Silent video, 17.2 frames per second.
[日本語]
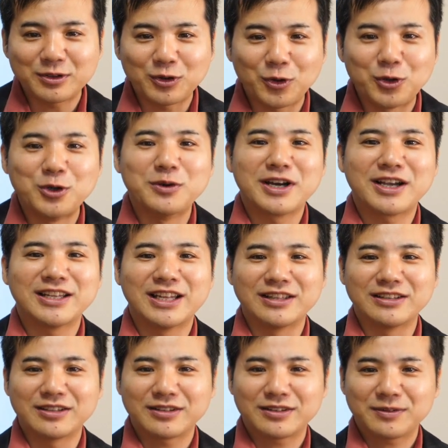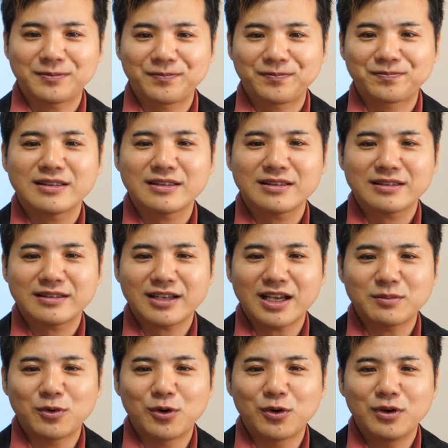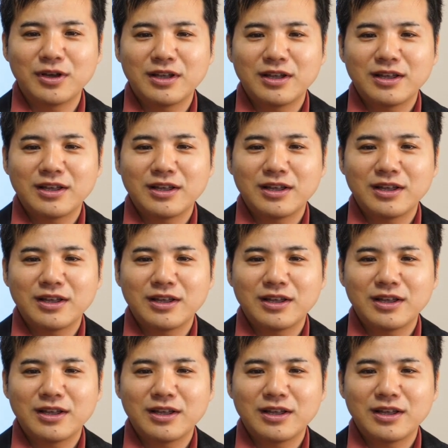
というわけなんですしかも